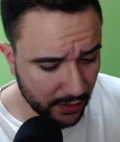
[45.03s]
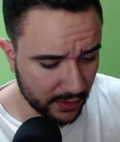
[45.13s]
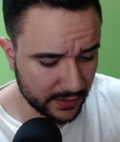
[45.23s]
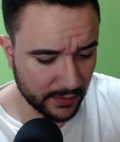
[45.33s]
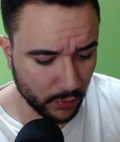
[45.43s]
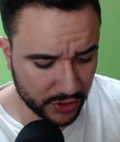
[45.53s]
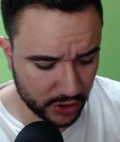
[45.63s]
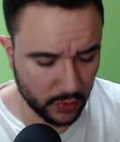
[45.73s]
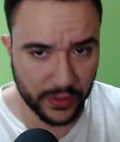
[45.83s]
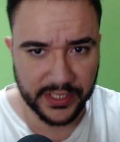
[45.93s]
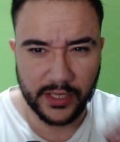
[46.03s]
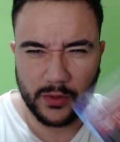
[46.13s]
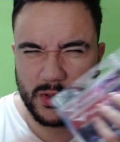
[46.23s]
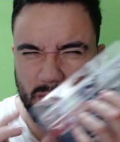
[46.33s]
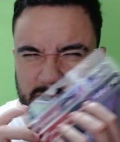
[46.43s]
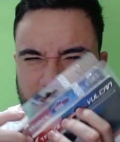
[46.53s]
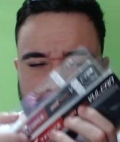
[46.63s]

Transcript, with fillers: Ó, tem um monte de coisa aqui que eu tenho que mostrar para